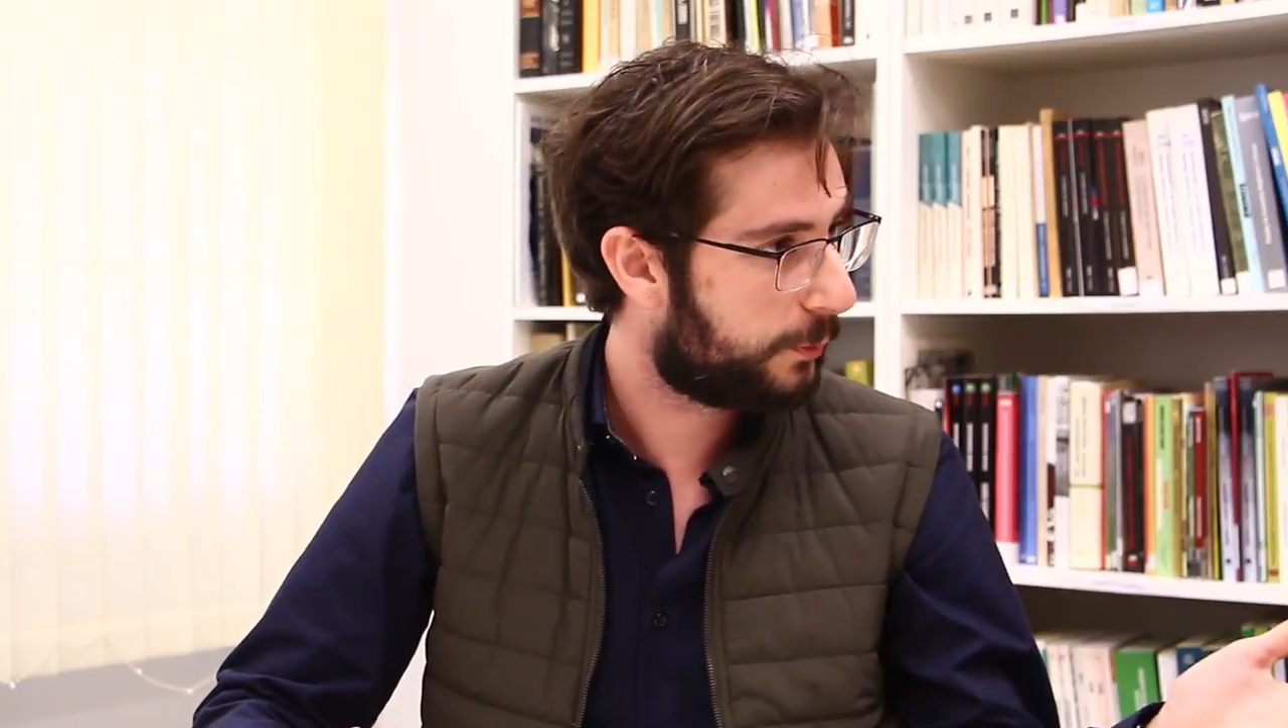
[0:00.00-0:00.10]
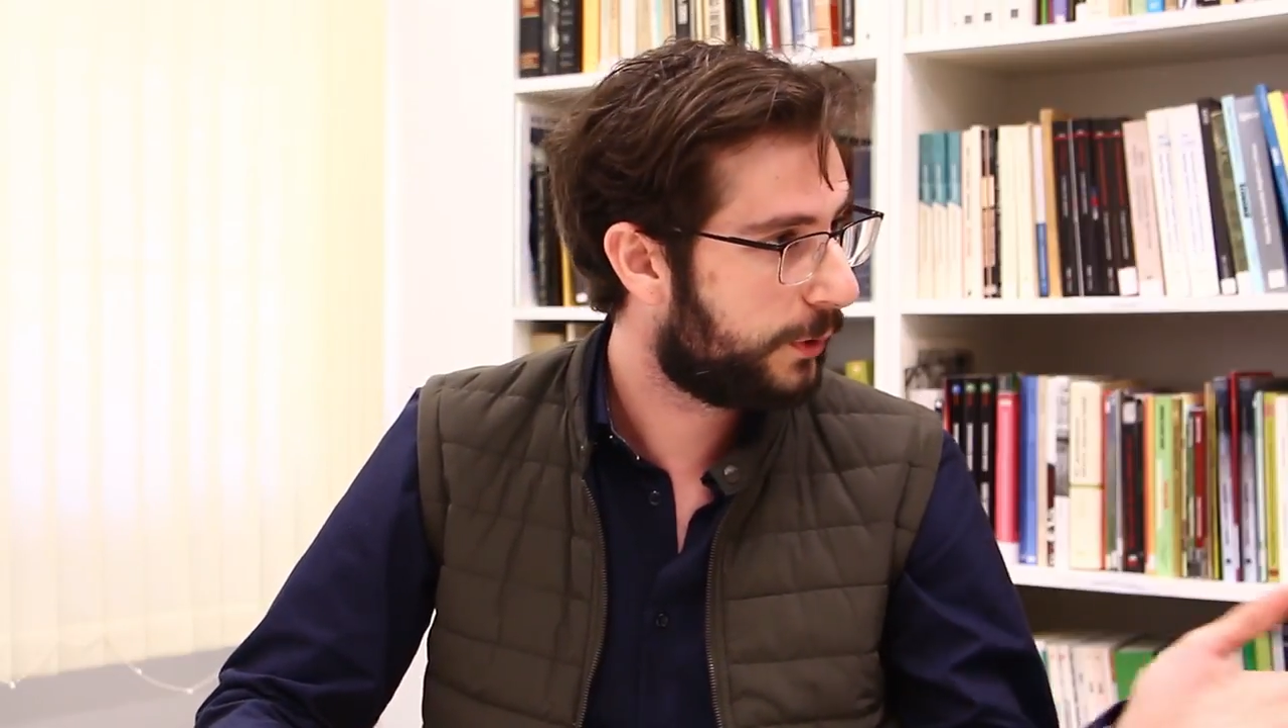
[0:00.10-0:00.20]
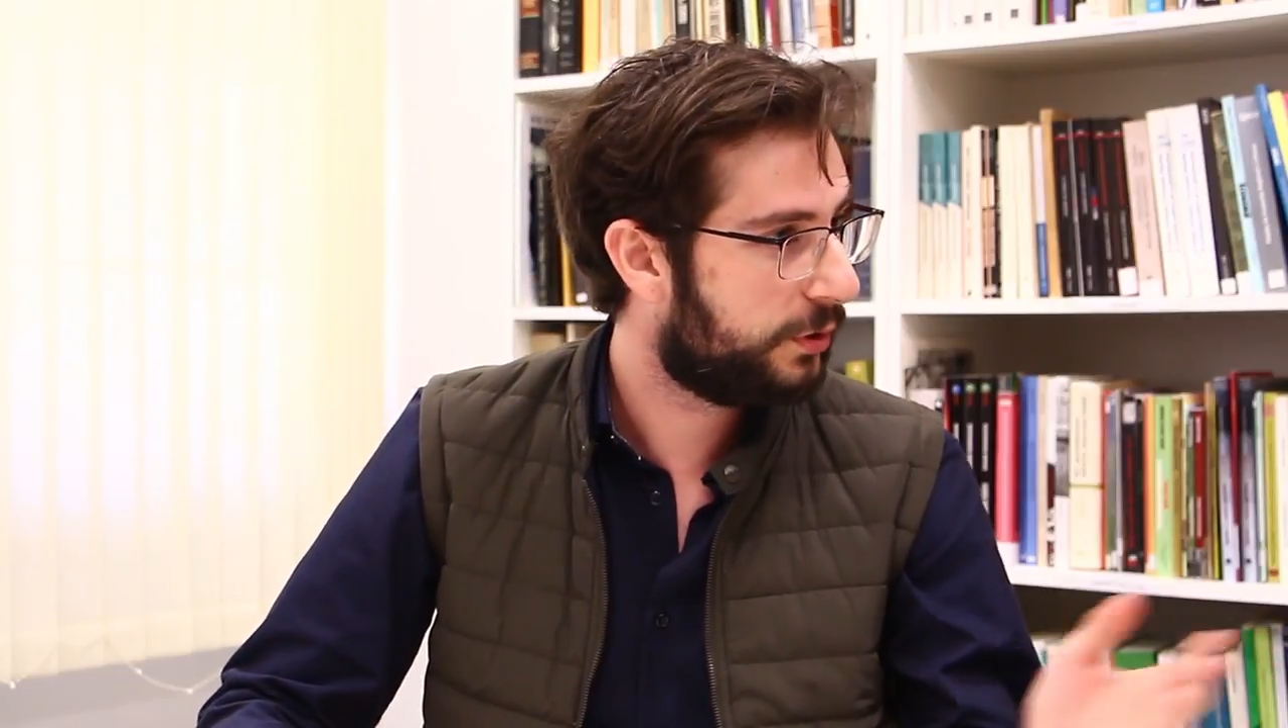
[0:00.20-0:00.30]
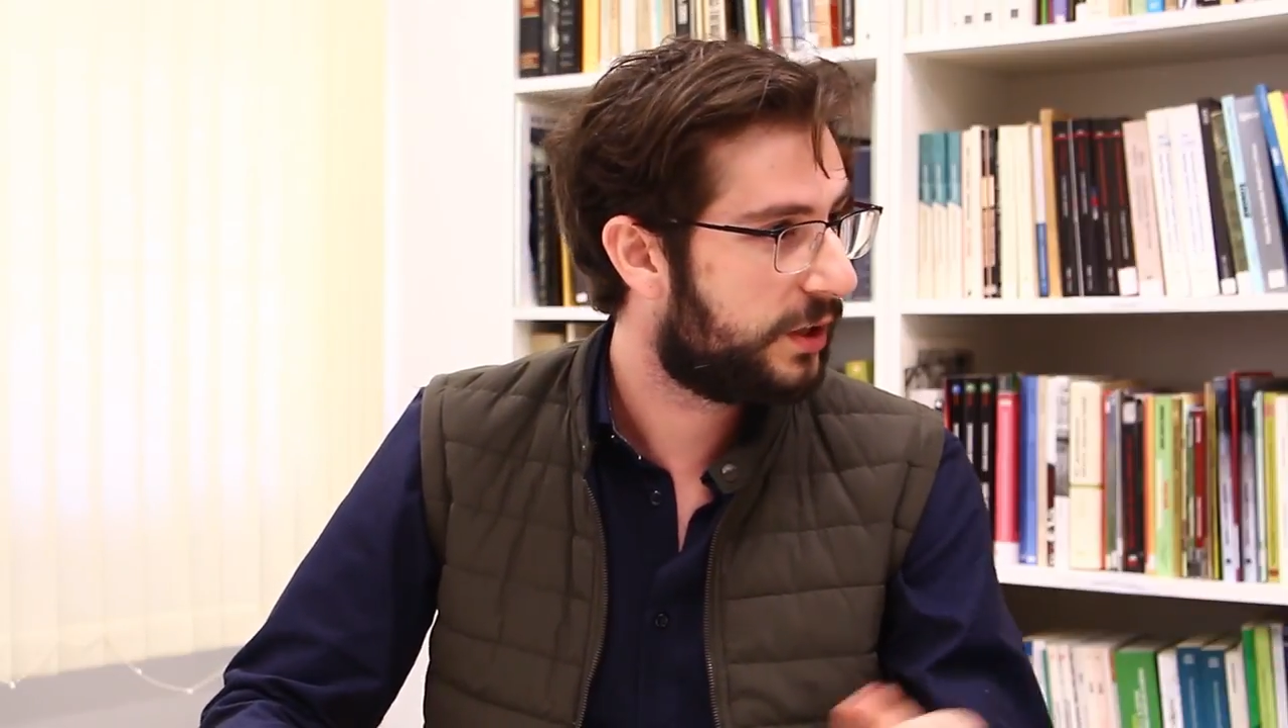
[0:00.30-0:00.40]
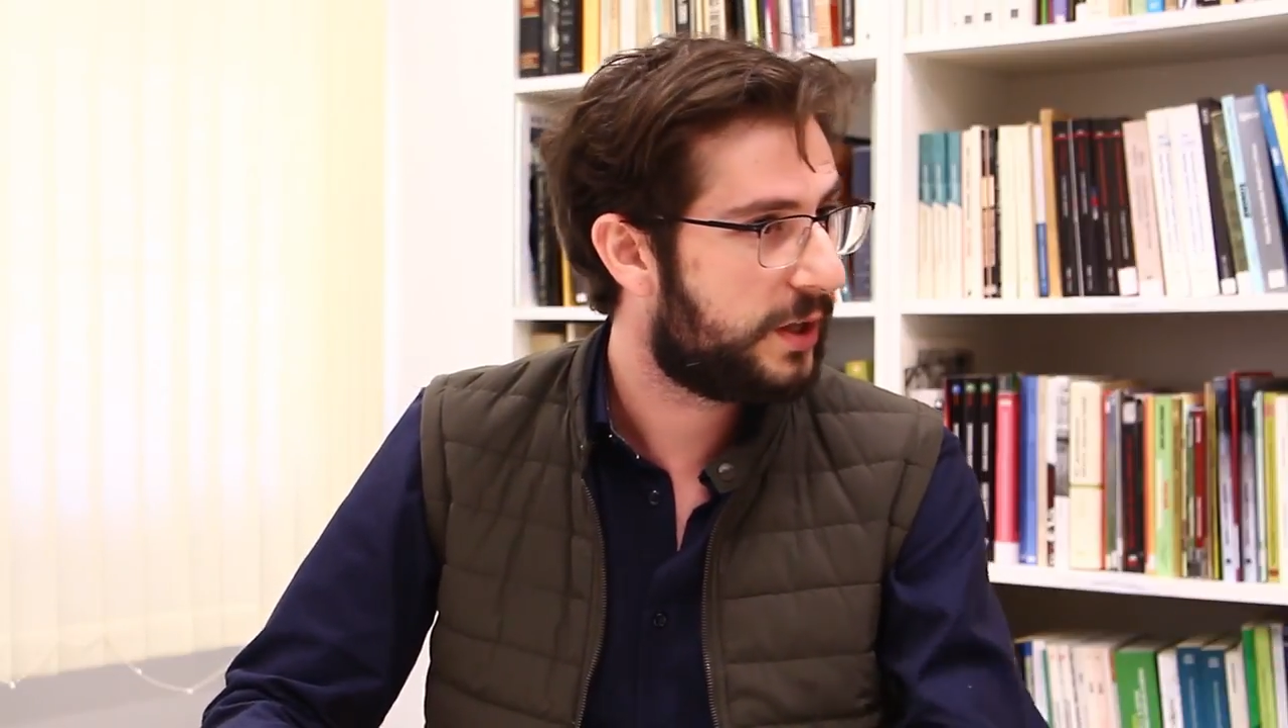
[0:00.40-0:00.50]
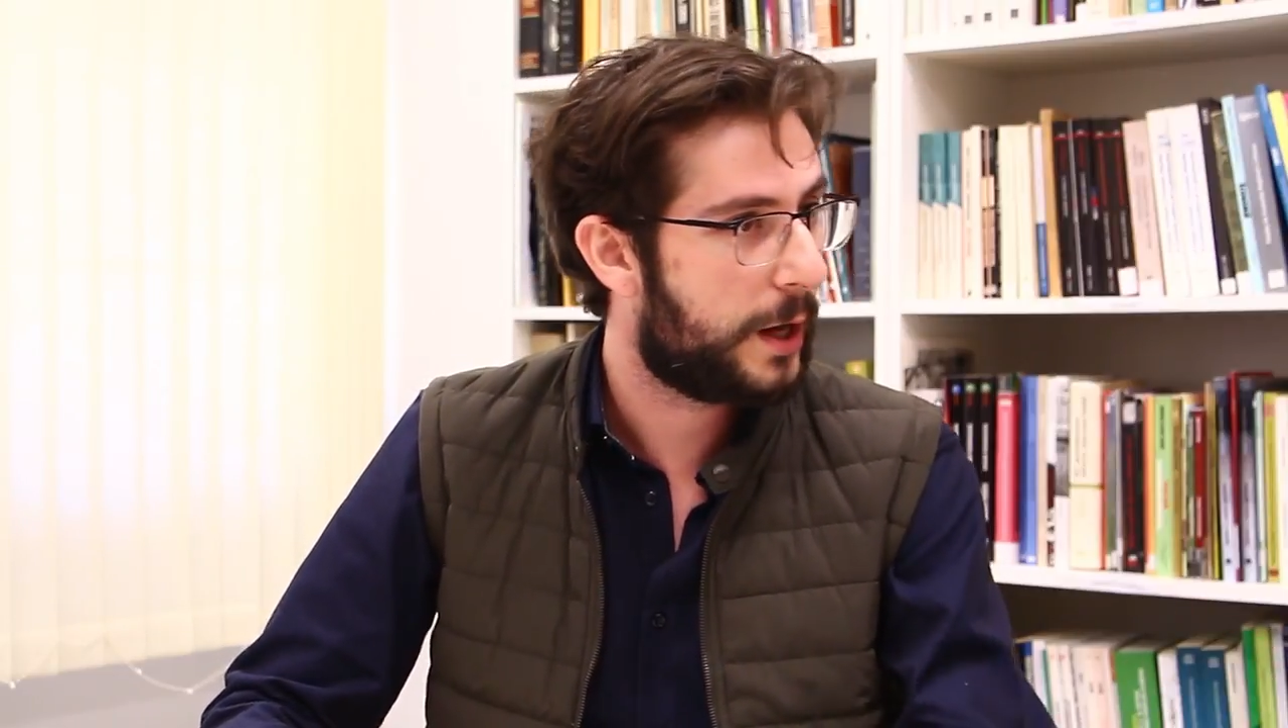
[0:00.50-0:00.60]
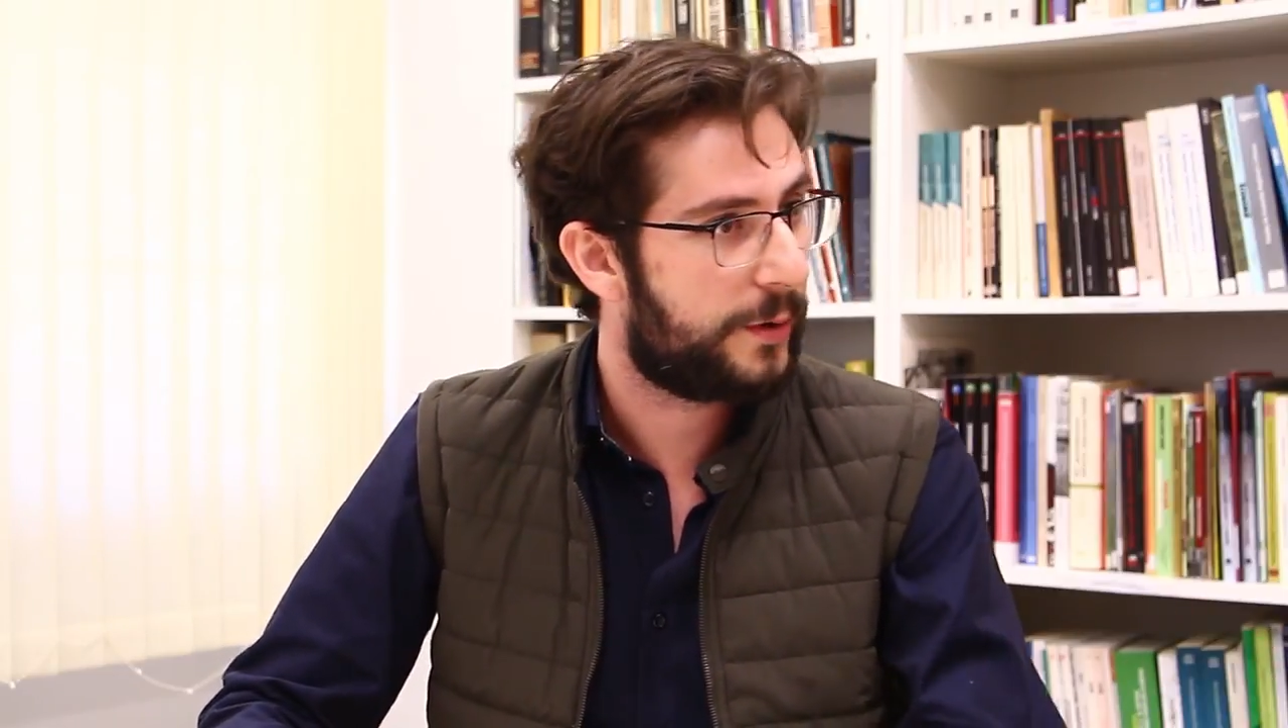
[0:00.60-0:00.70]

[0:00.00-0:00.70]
pelo Daniel